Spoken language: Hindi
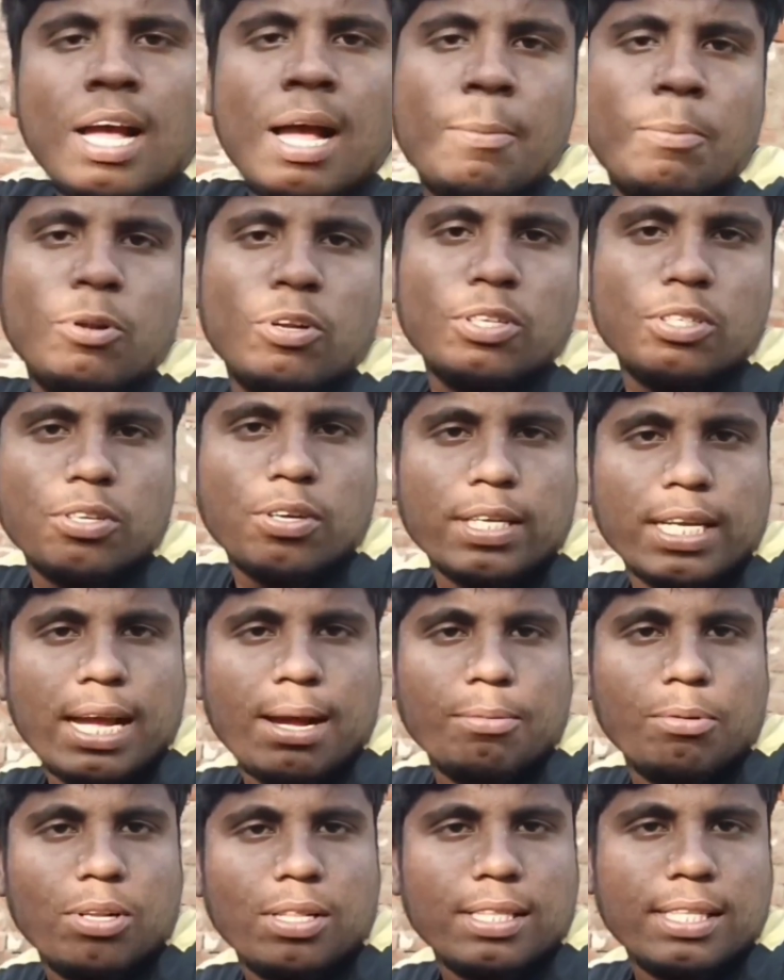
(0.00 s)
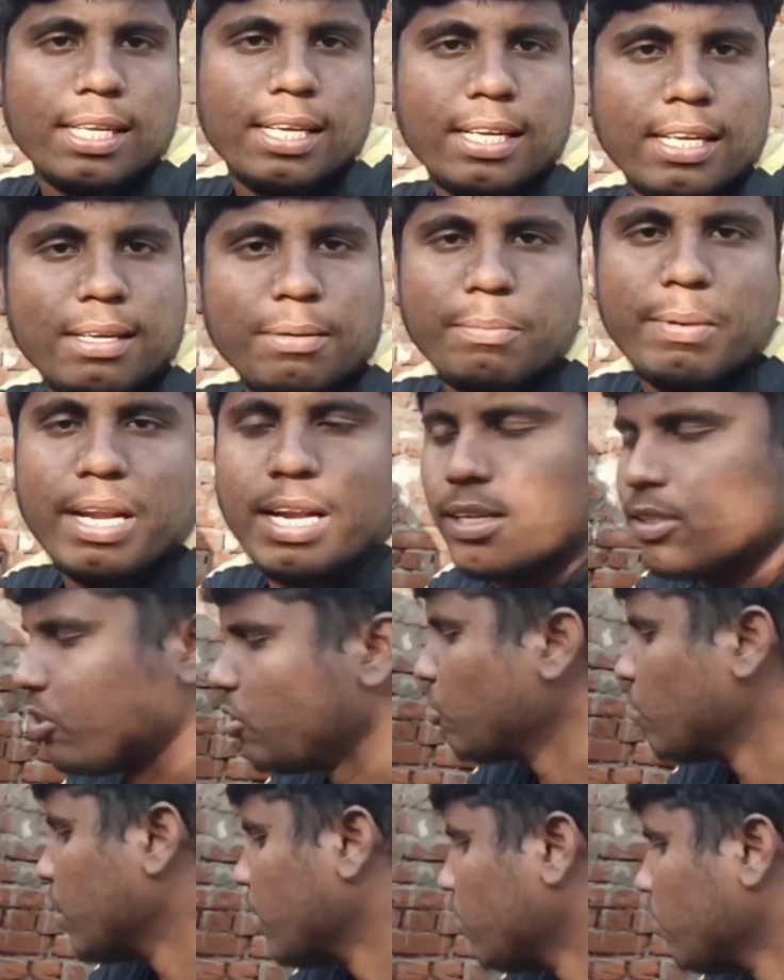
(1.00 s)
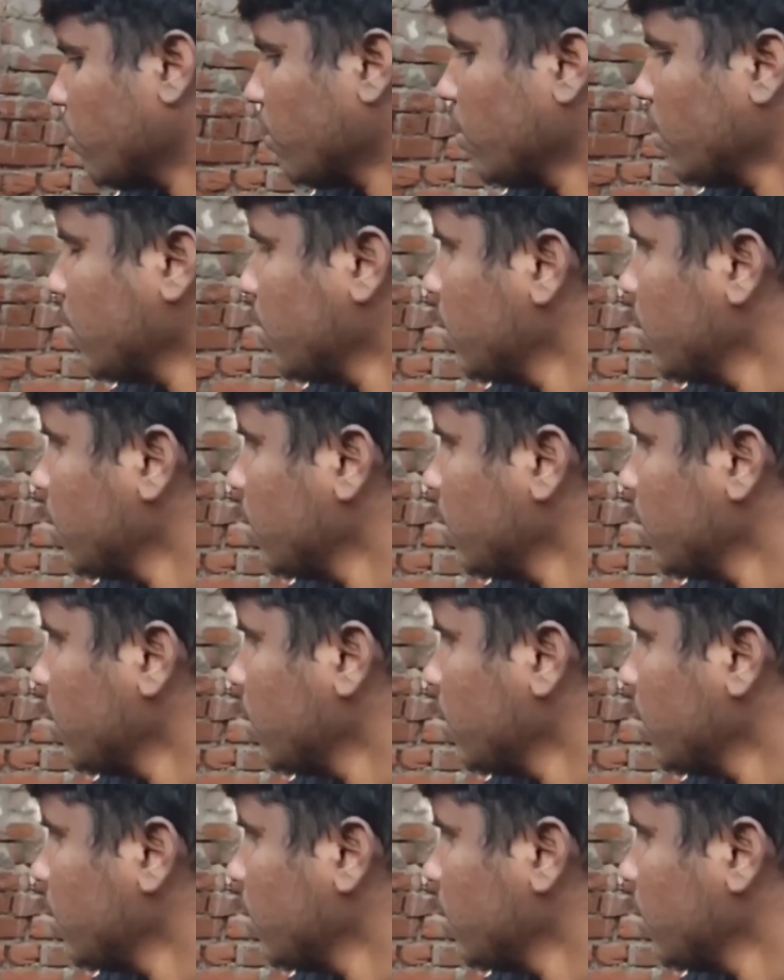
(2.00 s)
आप लोग इसको क्या बोलते हैं बेलन चौकी को